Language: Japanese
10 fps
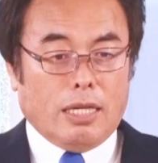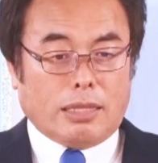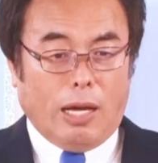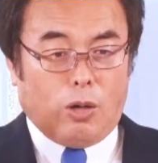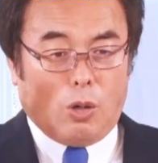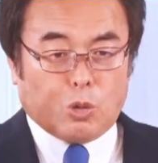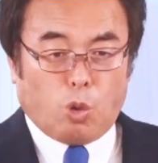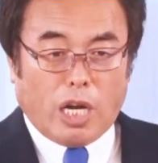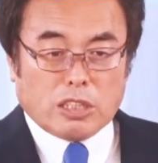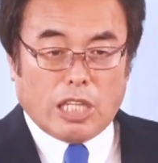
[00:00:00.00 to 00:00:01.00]
手を取
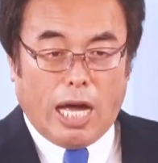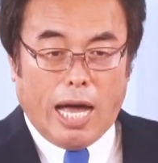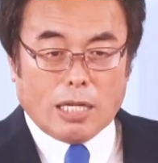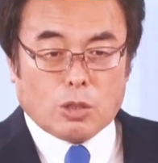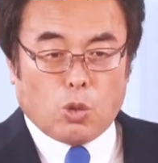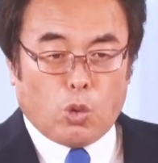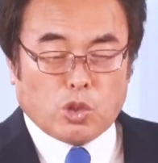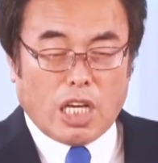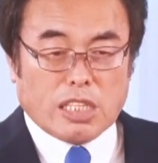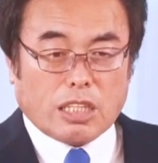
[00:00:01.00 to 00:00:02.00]
らして反強
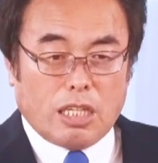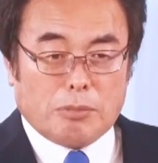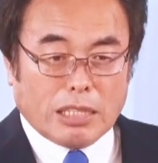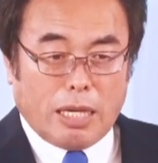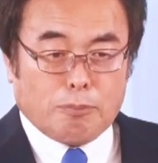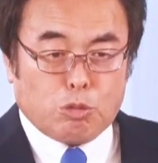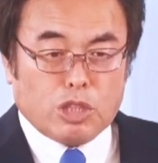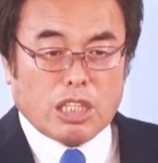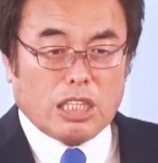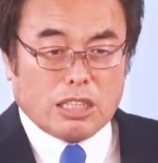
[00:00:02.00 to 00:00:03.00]
制的にまで無
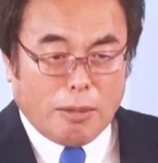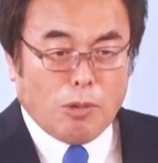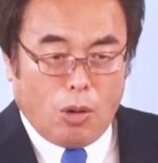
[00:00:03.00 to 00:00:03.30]
理にでも